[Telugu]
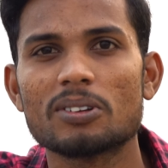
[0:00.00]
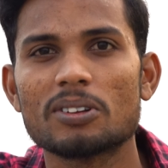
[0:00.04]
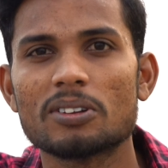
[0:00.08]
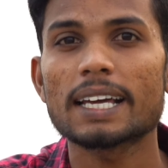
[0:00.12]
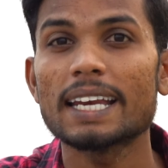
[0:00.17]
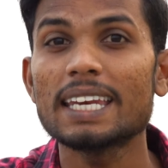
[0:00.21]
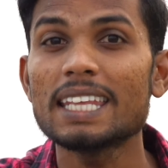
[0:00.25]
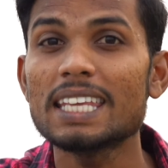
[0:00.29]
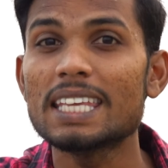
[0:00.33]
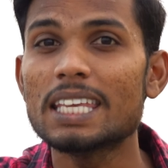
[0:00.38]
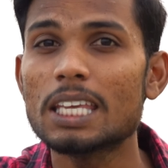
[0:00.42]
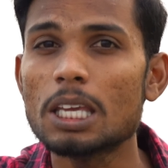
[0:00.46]

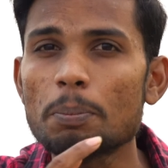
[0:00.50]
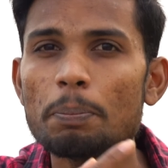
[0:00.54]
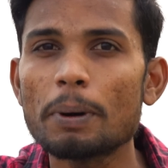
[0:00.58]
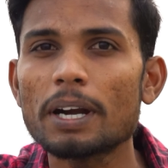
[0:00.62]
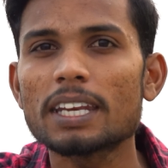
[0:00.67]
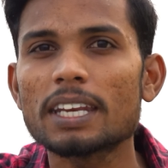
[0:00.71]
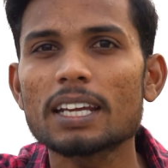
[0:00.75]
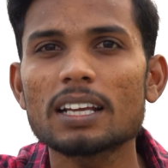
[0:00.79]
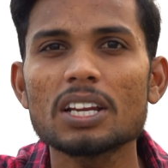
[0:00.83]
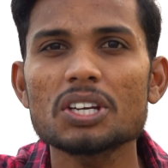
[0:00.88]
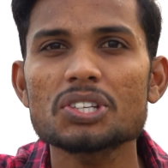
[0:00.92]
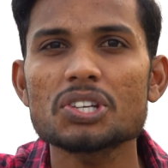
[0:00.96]
కానీ ఈ
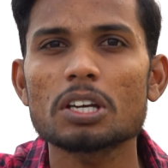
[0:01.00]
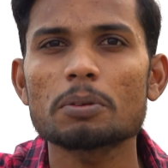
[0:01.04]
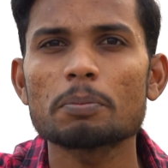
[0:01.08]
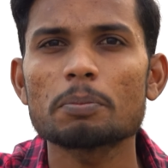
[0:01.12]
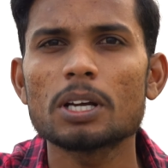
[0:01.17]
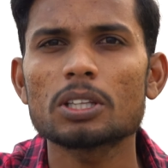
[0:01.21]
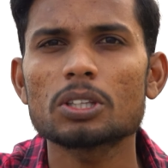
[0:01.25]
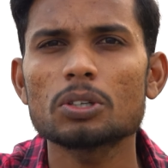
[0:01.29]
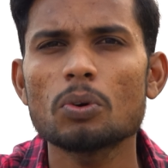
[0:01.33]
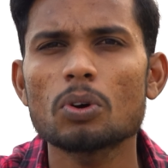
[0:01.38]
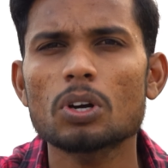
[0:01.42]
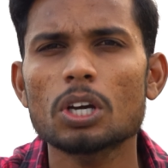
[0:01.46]
పర్టికులర్ షర్ట్
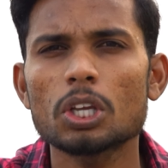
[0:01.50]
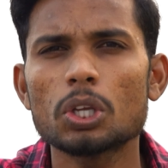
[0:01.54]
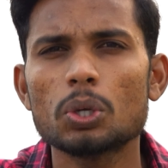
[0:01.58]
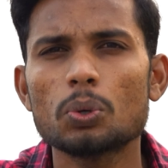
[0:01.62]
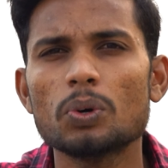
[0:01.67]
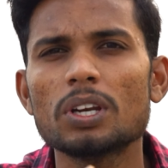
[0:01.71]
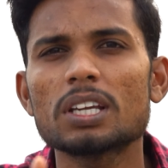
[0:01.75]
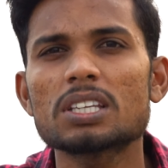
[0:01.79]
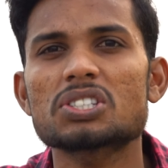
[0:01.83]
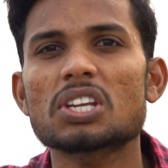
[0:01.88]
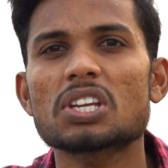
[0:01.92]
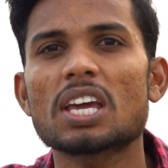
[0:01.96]
మాత్రం ఒక
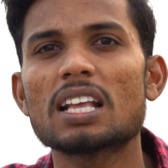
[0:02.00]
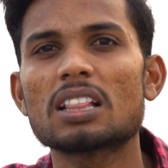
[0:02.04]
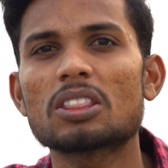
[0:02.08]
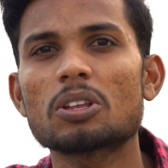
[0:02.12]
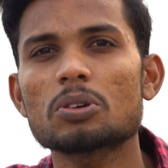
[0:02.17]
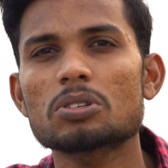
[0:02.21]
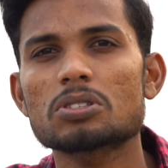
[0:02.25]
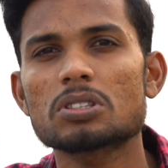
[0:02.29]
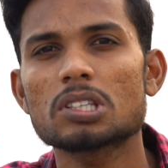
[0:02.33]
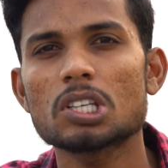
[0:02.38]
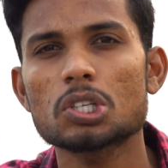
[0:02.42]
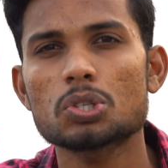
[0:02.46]
యూనిక్ స్టైల్ తో
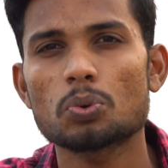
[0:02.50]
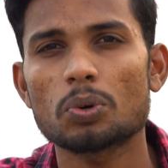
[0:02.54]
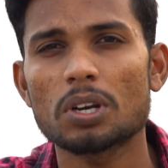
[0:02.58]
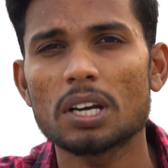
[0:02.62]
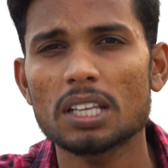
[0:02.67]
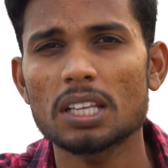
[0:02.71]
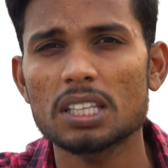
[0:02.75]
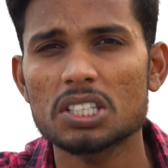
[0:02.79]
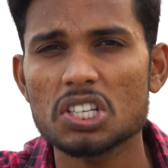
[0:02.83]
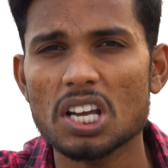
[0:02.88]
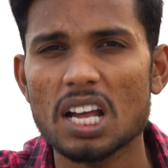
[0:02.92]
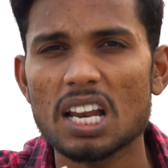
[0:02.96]
వస్తుంది
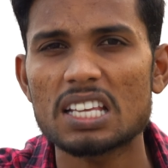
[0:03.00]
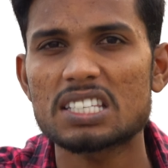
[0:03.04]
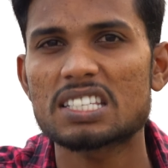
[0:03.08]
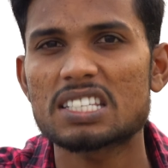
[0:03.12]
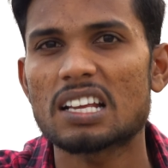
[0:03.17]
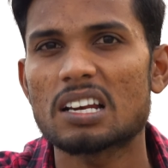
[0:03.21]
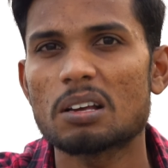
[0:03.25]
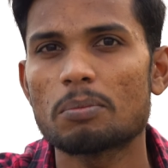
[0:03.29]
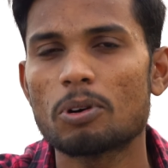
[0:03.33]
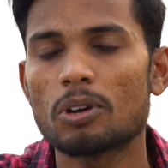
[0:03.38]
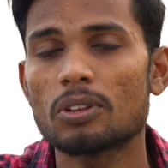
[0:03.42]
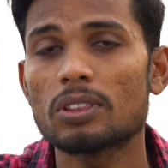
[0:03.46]
చూడడానికి చాలా
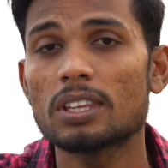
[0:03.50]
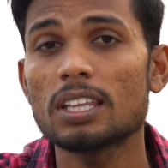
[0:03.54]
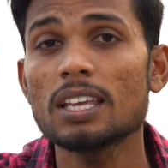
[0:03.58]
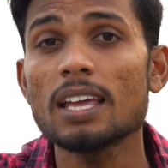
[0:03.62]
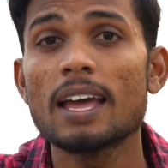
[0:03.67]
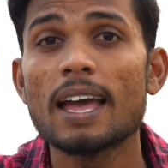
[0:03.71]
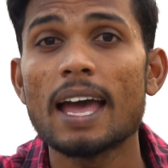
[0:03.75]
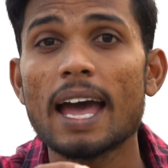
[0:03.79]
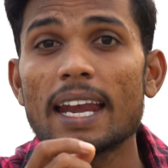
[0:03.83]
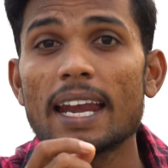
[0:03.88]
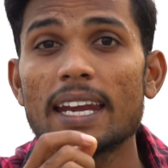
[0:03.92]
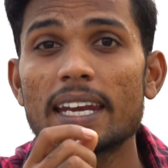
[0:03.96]
చాలా బాగుంది
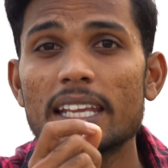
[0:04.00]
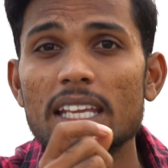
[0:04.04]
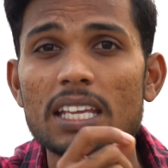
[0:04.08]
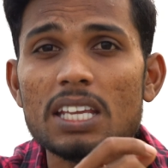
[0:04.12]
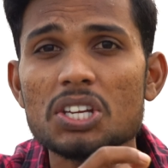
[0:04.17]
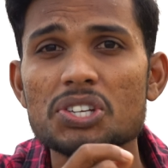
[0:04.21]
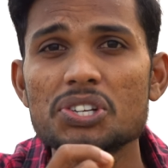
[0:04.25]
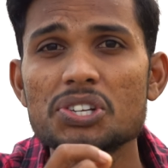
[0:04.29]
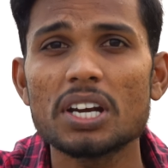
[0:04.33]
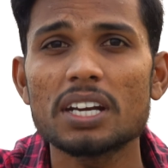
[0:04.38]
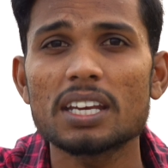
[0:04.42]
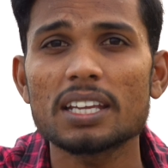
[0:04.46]
అండ్ ఈ
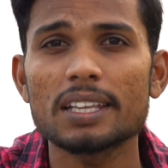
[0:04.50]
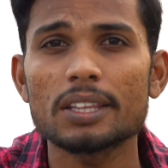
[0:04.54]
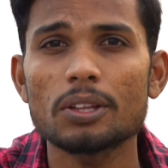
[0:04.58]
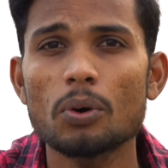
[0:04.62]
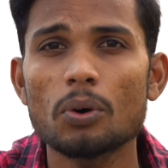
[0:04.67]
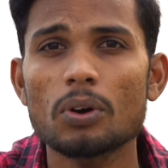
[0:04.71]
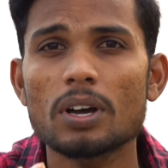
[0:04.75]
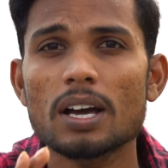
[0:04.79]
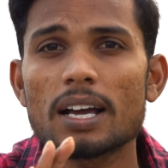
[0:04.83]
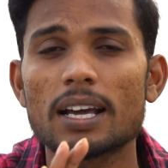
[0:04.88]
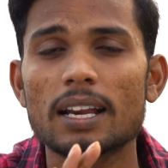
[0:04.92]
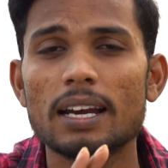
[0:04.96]
షర్ట్ కింద
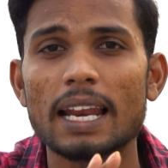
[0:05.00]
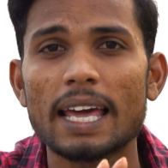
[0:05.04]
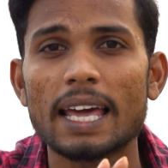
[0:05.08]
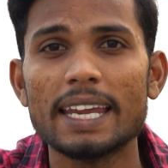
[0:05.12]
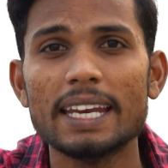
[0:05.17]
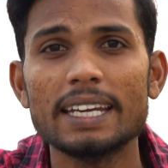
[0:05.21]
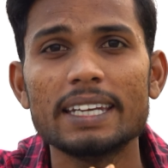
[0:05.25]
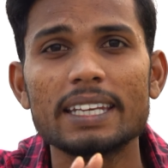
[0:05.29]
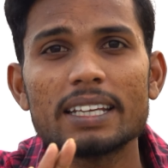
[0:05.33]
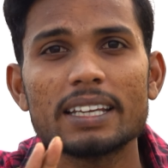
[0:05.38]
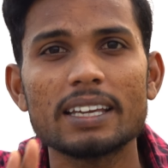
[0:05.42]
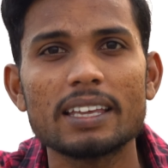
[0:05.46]
ఒక
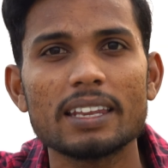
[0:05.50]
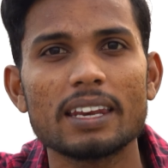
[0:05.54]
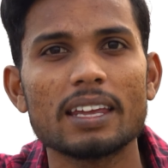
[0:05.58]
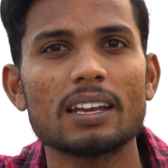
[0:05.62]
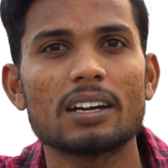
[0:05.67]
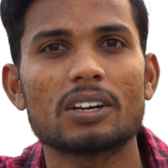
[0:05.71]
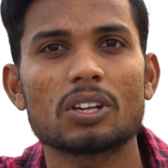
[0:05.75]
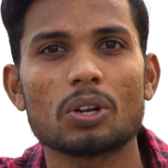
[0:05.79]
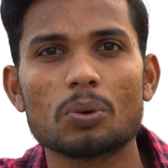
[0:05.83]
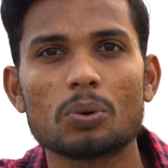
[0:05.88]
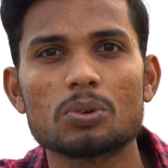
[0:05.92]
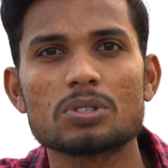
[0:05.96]
లైట్ గ్రే
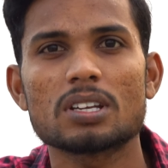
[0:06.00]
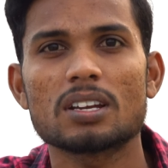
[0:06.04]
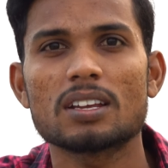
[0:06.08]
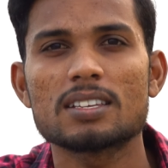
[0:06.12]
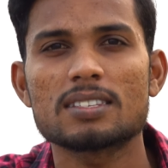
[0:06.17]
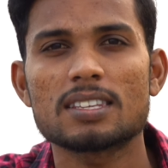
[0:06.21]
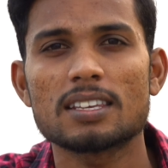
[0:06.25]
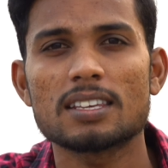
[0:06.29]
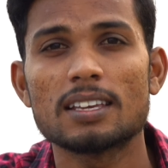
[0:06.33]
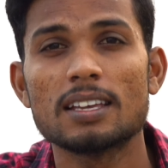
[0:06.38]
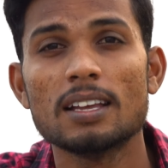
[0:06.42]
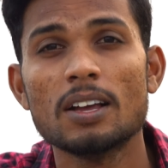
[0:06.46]
ట్రౌజర్
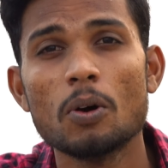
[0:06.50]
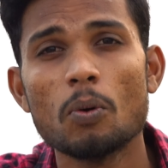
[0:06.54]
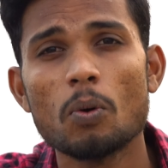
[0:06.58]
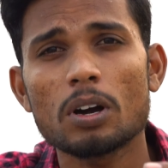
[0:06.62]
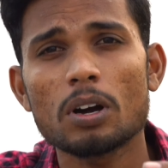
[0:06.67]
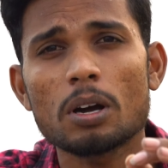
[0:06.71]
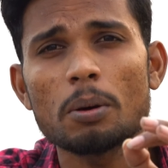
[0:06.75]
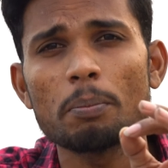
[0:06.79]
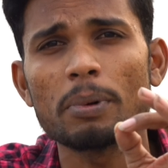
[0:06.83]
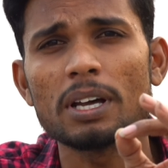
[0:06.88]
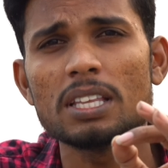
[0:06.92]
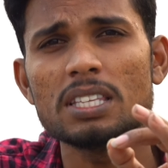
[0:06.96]
వేసి
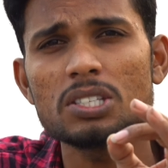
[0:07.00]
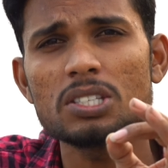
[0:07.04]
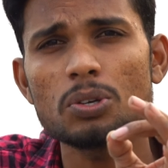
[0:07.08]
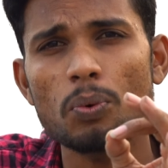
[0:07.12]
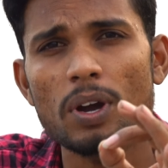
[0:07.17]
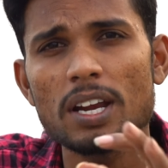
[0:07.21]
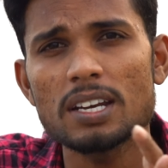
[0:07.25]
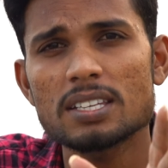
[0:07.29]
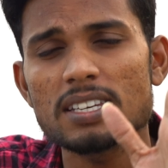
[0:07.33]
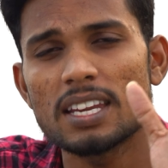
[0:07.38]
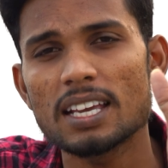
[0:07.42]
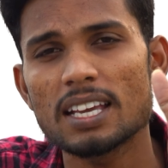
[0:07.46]
ఒక మంచి
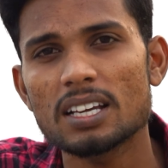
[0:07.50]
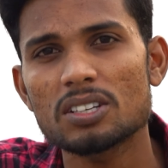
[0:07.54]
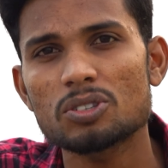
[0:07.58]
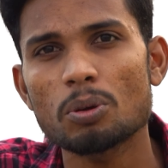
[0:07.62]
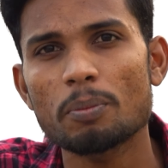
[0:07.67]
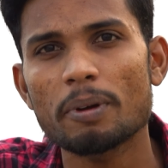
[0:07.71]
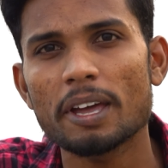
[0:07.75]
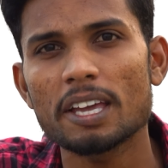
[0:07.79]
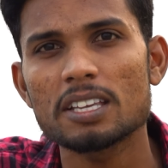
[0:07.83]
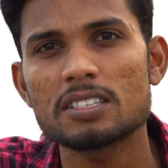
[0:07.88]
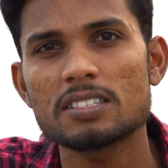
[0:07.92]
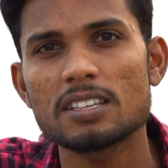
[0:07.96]
వైట్ తో
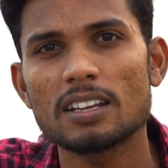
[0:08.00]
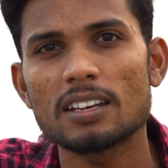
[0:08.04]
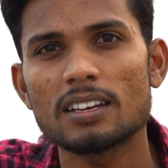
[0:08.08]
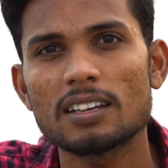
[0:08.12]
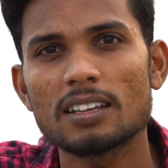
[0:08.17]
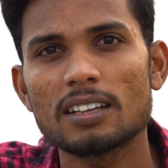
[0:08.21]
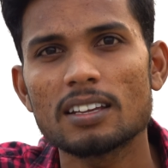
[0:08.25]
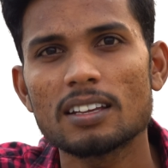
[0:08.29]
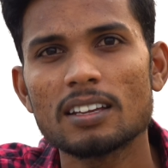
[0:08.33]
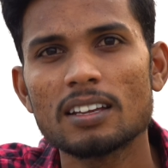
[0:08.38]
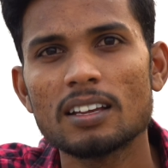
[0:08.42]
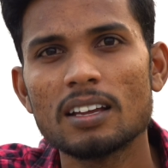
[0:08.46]
మ్యాచ్ చేయండి